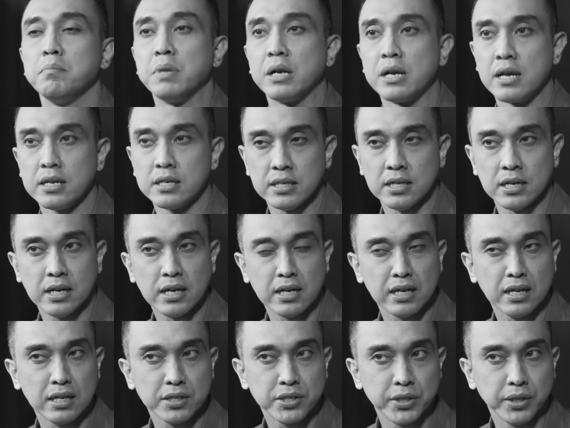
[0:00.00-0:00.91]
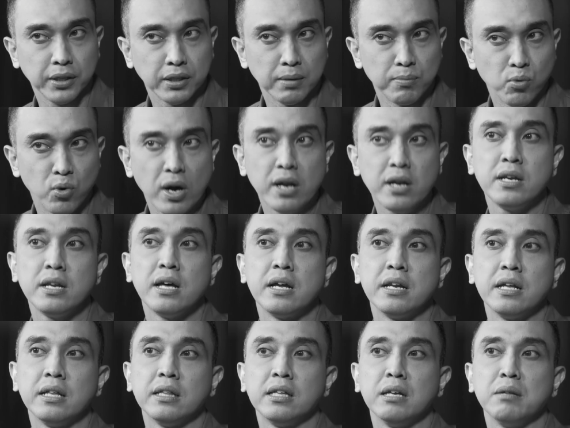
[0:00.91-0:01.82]
Berdasarkan hasil temuan
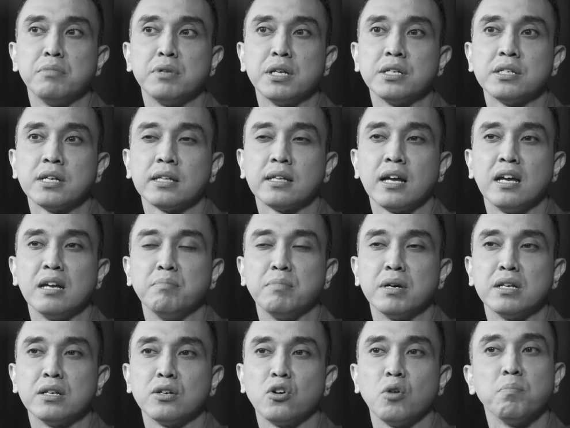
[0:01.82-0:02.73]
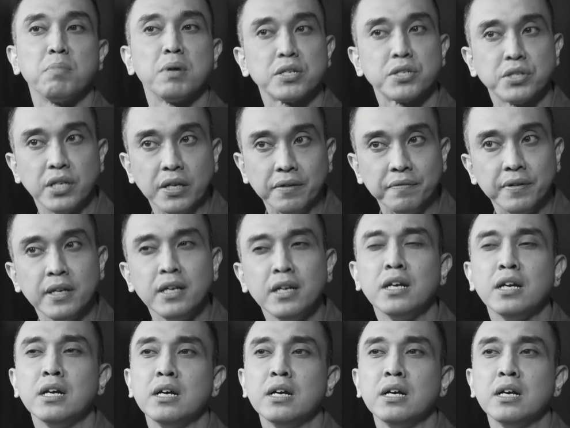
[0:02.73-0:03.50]
dari tim riset Aiman Kompas TV,